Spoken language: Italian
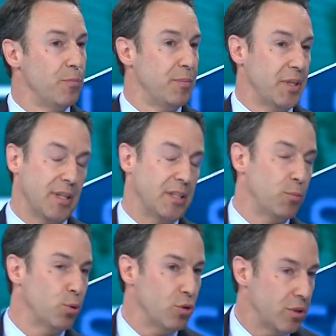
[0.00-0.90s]
per
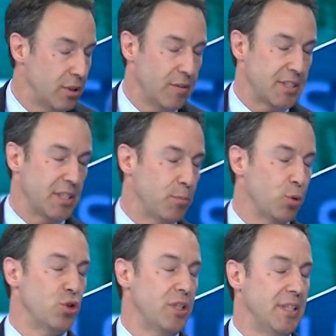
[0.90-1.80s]
tipolo- diverse
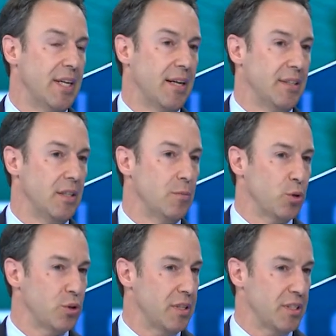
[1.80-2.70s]
tipologie di danni.
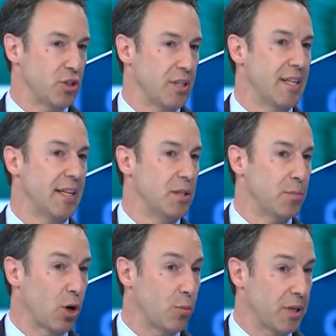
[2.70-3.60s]
Possono esserci dei danni
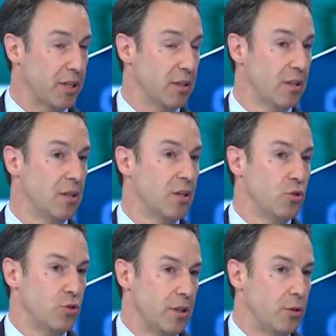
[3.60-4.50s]
propri,
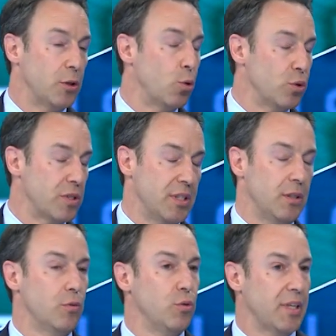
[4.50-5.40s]
cioè i costi
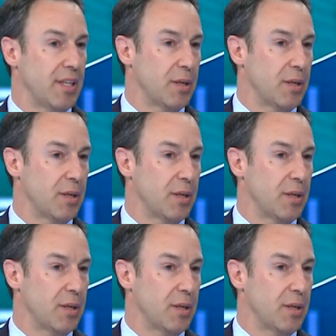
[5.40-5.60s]
dovuti al